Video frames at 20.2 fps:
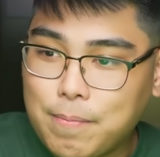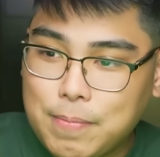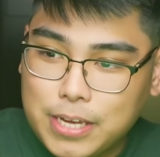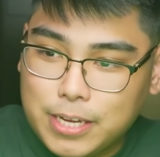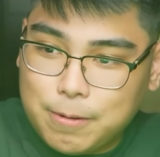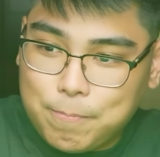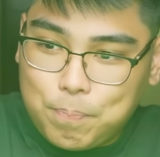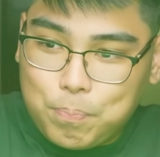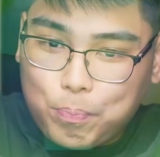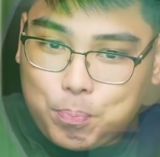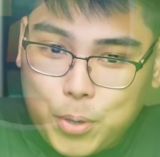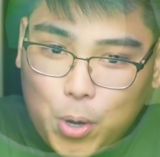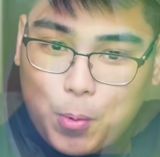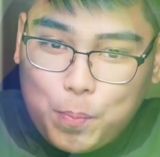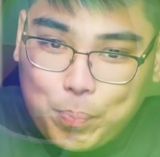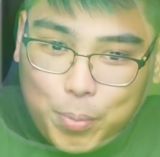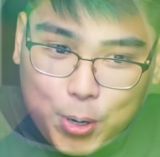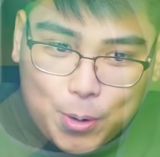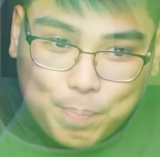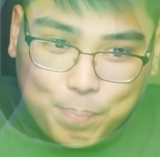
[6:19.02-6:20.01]
May pyong,
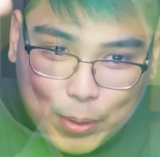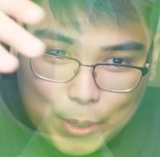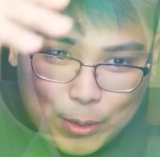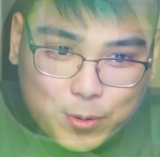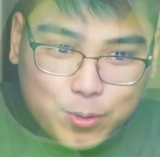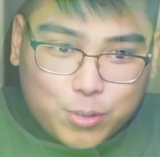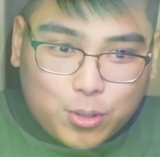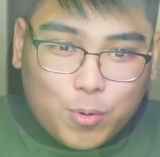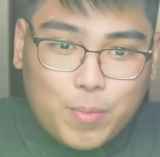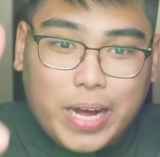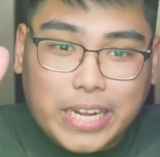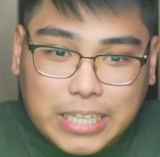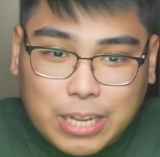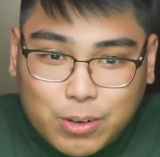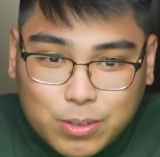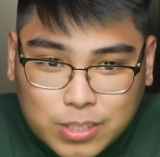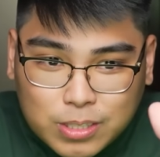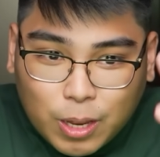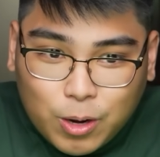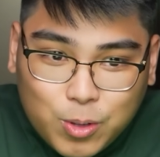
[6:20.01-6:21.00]
pyong, pyong.
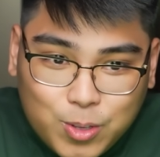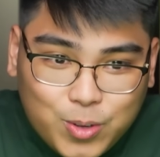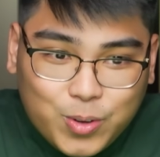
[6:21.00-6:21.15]
Tumatalon-talon